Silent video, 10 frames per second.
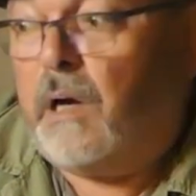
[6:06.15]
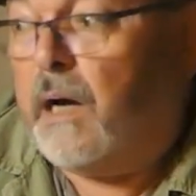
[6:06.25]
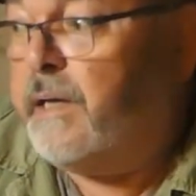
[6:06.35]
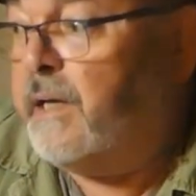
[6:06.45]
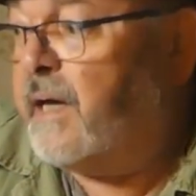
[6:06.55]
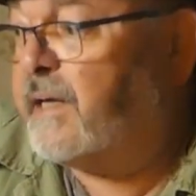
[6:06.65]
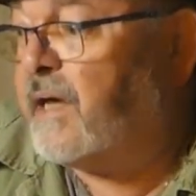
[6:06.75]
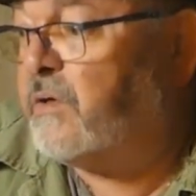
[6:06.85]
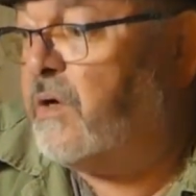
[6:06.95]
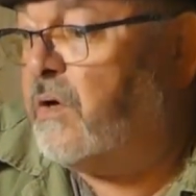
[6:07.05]
Allez, un
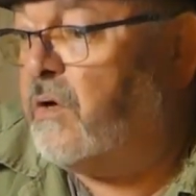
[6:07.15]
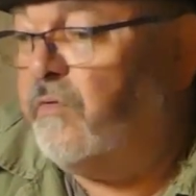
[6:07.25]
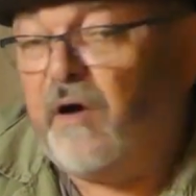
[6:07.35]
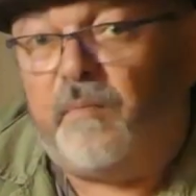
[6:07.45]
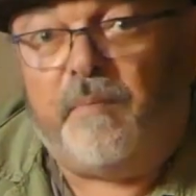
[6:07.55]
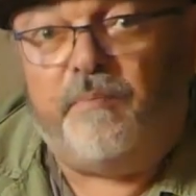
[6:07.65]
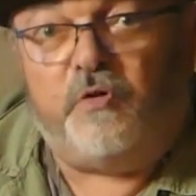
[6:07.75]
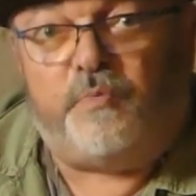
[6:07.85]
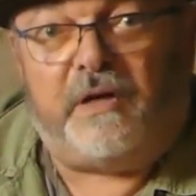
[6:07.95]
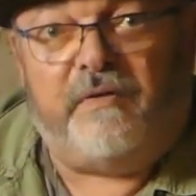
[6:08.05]
quart d'heure, voire même
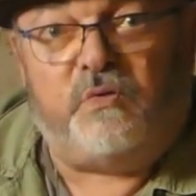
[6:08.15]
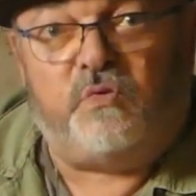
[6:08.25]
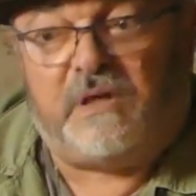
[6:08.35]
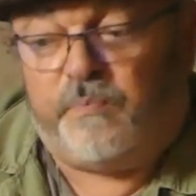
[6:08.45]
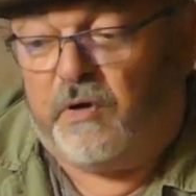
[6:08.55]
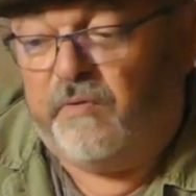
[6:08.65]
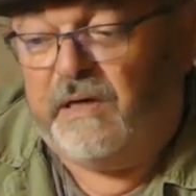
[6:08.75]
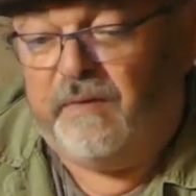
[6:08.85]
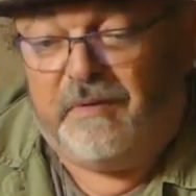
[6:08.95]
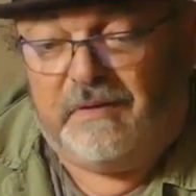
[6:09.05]
plus pour laver tout ça, pour enlever
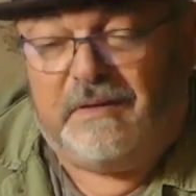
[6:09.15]
les.